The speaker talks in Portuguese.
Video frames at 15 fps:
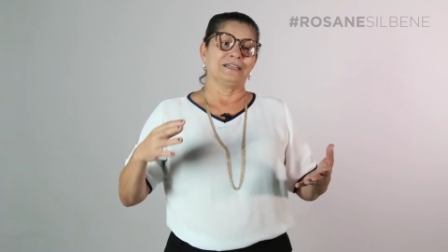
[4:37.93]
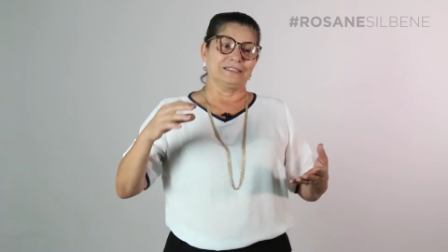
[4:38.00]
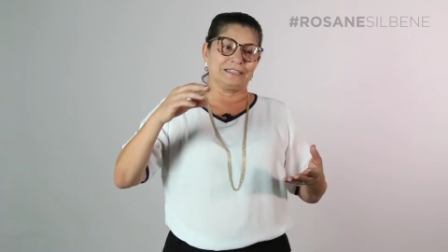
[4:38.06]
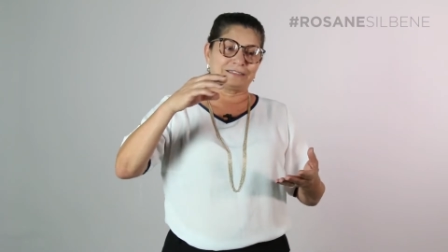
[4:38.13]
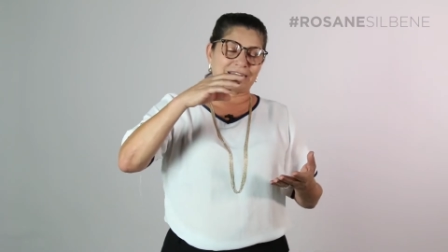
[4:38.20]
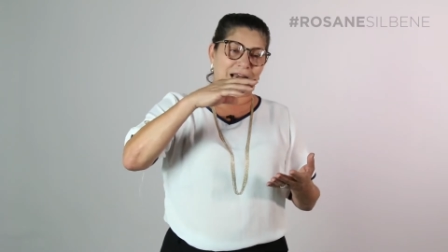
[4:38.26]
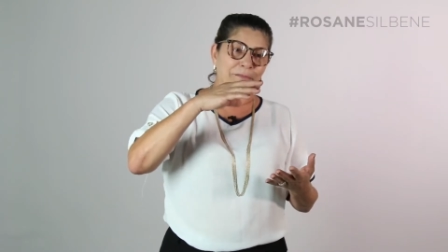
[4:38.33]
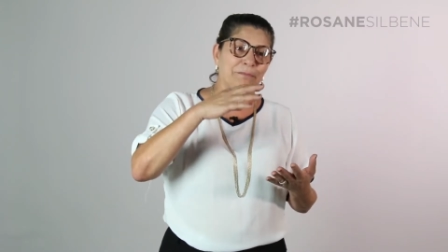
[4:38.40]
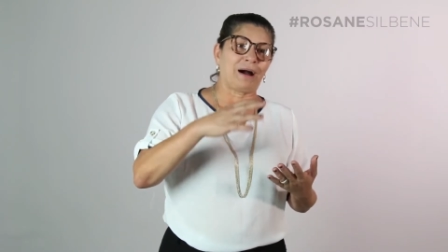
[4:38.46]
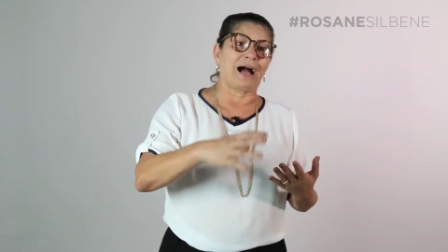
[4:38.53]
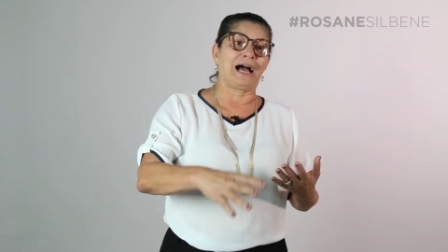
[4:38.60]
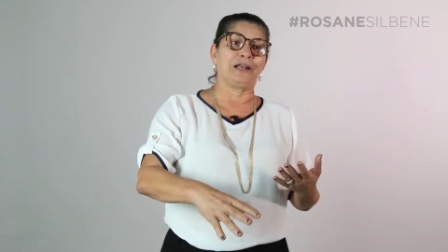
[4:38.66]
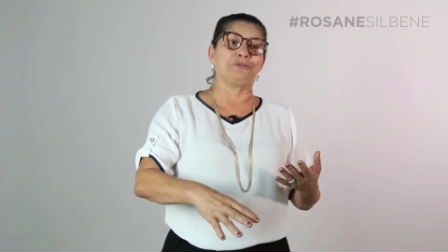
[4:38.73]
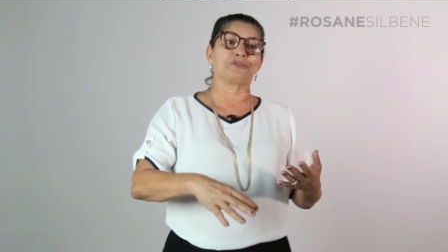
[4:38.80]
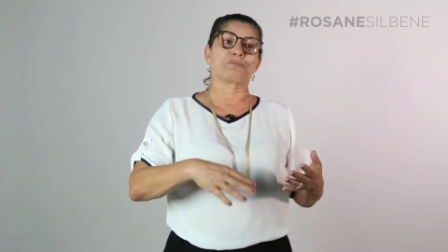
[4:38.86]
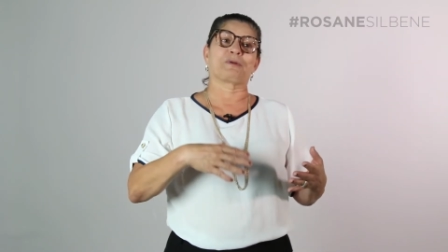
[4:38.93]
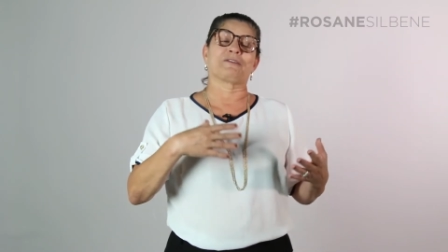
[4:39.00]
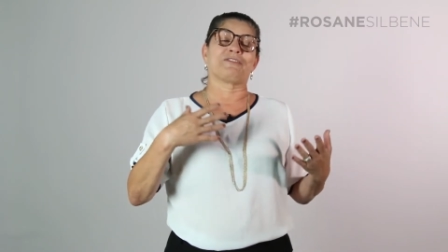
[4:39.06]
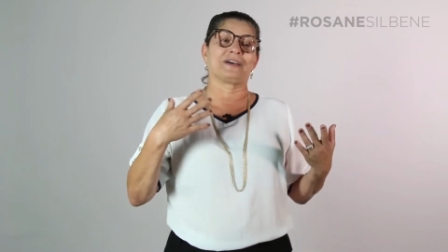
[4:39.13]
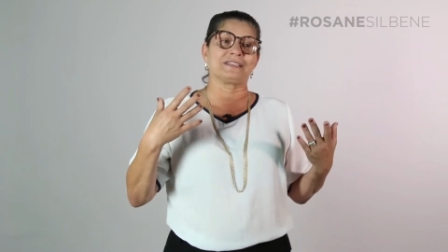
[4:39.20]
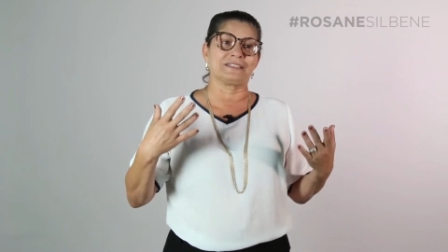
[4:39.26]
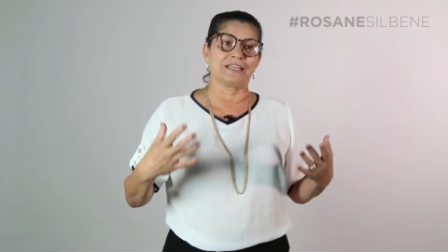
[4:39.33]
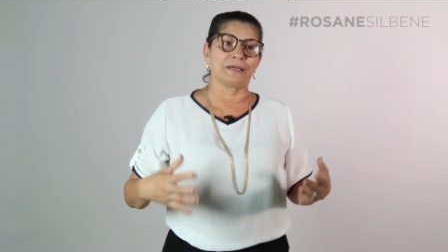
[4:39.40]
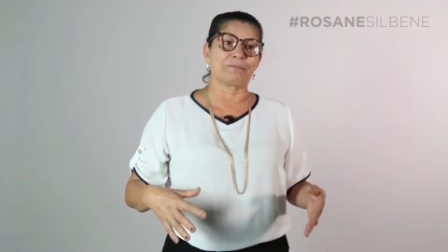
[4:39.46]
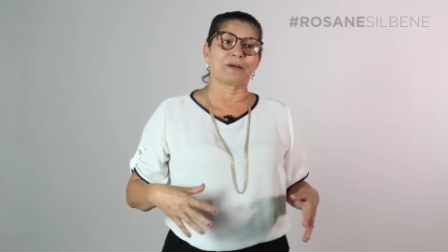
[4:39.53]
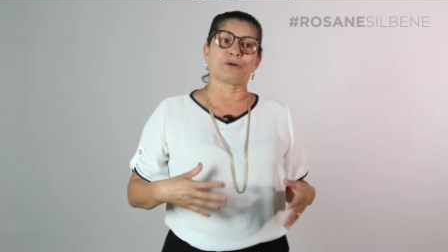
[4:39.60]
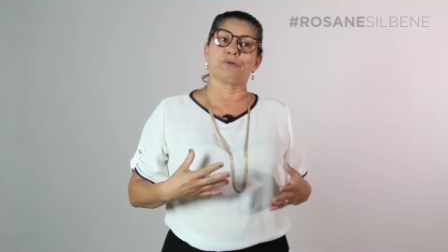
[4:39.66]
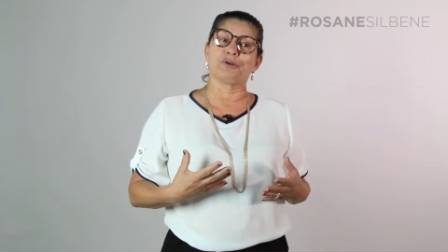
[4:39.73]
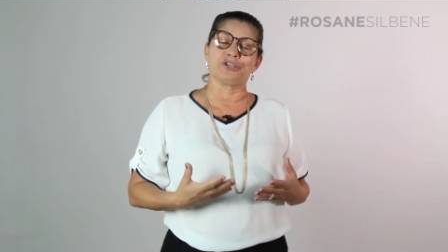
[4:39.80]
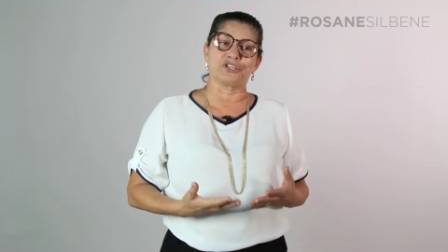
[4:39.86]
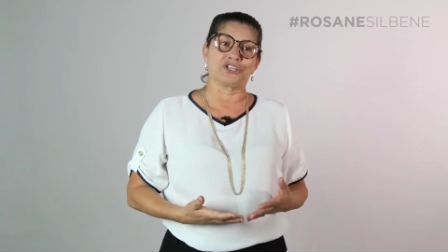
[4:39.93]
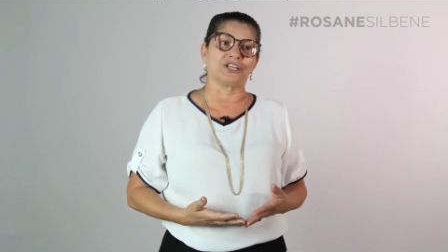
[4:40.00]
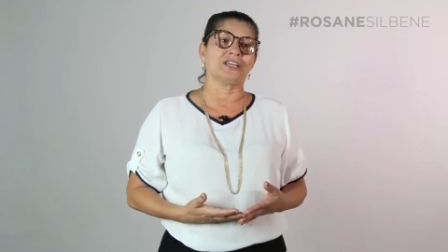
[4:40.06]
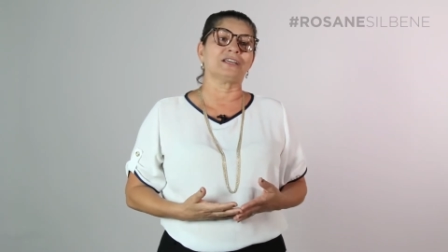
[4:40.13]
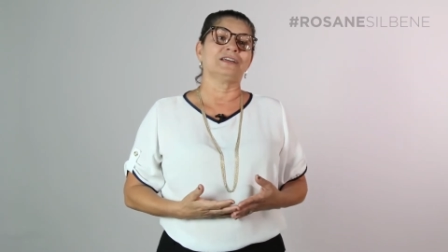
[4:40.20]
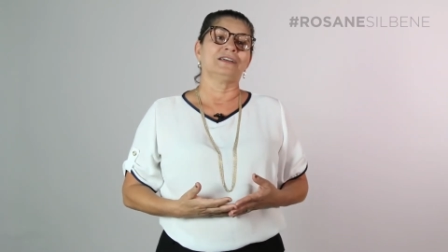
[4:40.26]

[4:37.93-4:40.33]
de trabalhos para fazer, para corrigir.